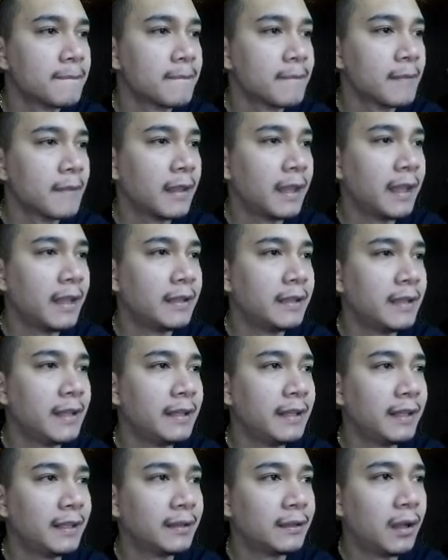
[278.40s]
and
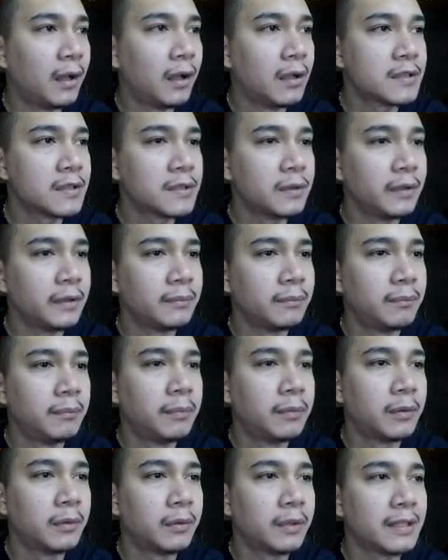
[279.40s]
then also it
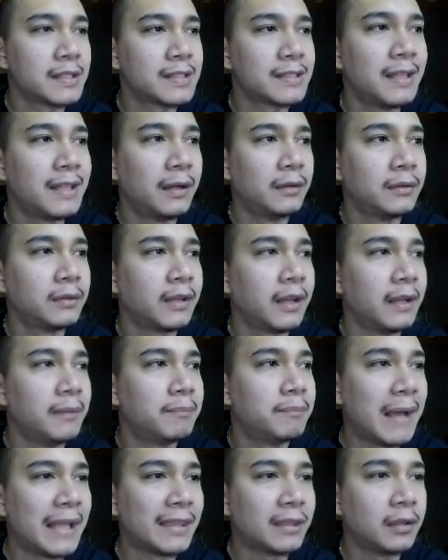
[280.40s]
broke its downtrend
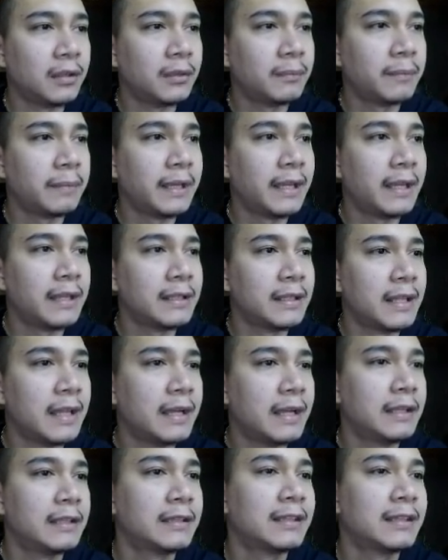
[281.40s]
pattern pa yan na